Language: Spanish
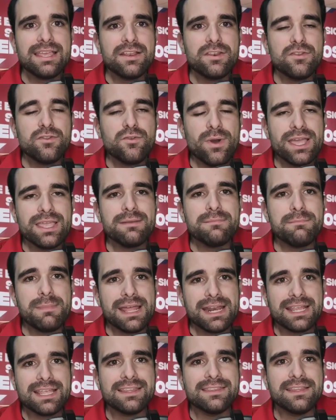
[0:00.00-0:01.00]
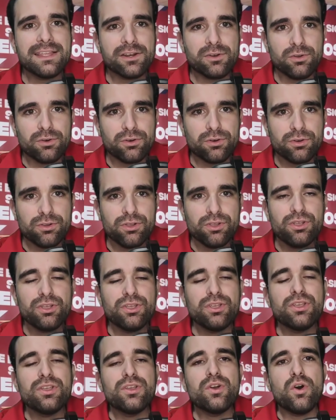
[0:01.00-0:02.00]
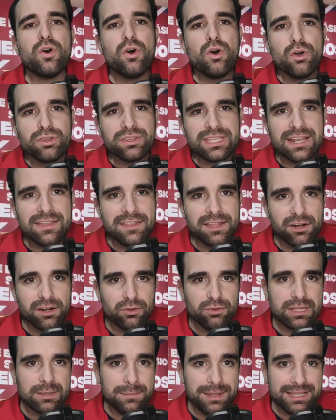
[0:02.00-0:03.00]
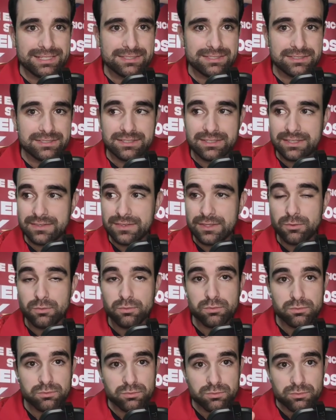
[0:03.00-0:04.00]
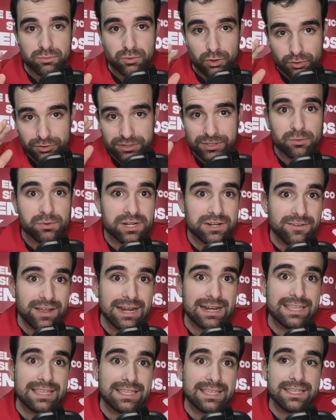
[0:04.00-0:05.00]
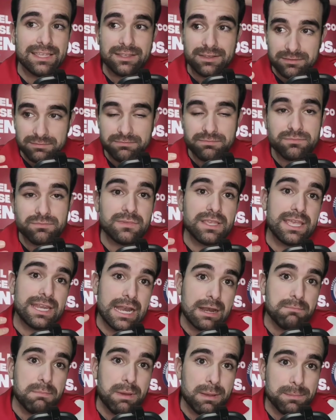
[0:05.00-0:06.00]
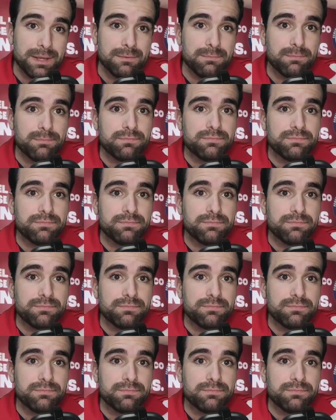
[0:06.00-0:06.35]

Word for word: No hay margen de error. Otra derrota más de un, contra un rival que en el papel